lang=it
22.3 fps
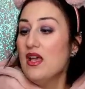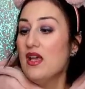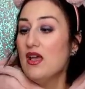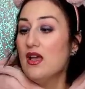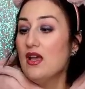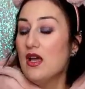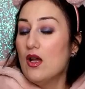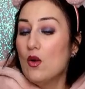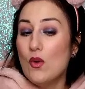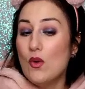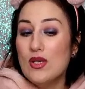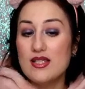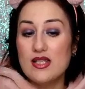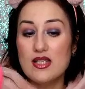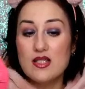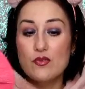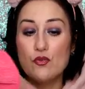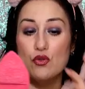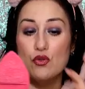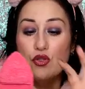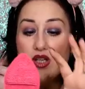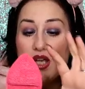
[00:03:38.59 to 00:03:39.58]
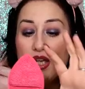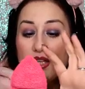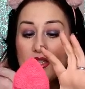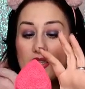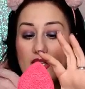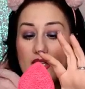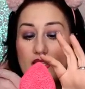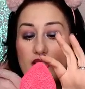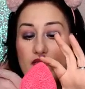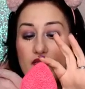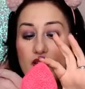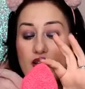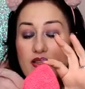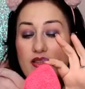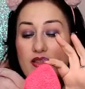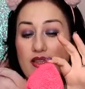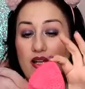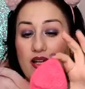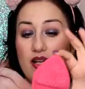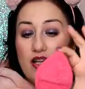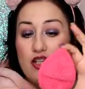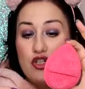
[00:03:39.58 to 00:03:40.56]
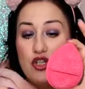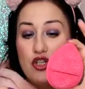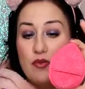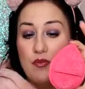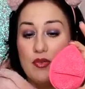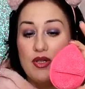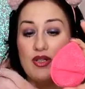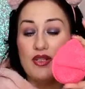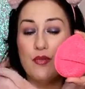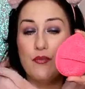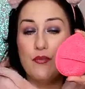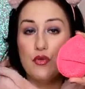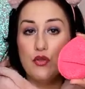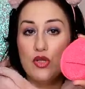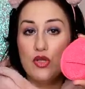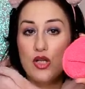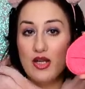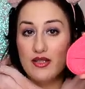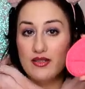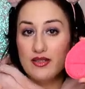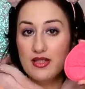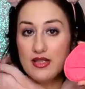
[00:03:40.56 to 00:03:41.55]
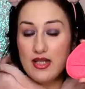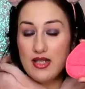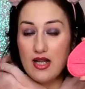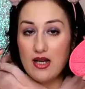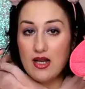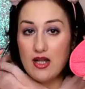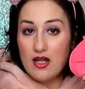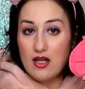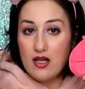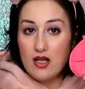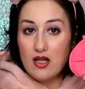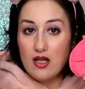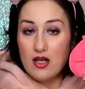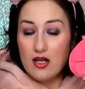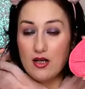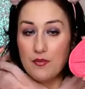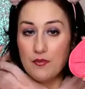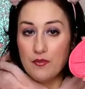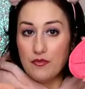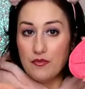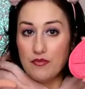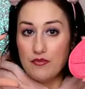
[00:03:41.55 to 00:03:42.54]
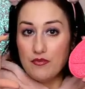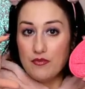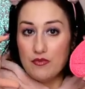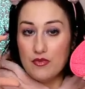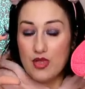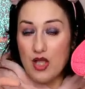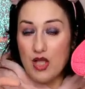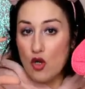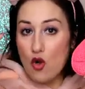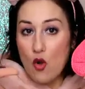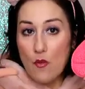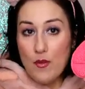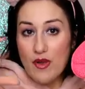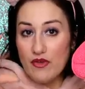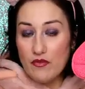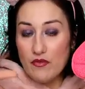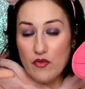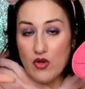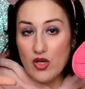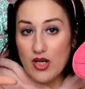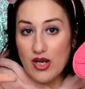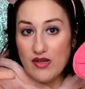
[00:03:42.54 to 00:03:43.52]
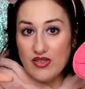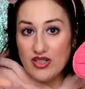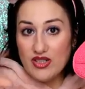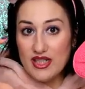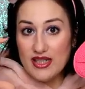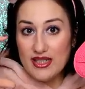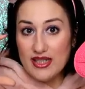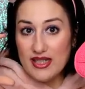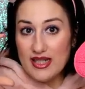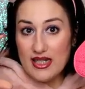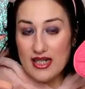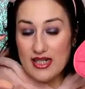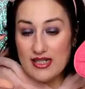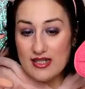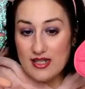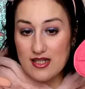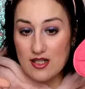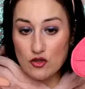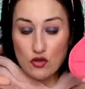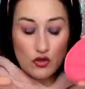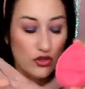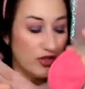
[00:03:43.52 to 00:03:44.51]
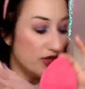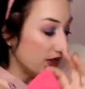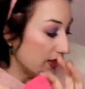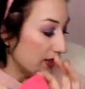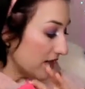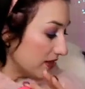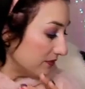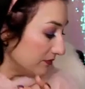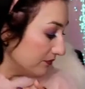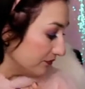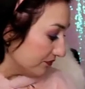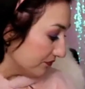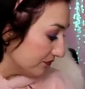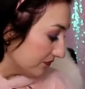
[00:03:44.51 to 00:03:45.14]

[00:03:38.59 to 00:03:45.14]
Eh, questa spugnetta diventa leggermente più grande dalla, mm, da come voi la vedete nella scatolina.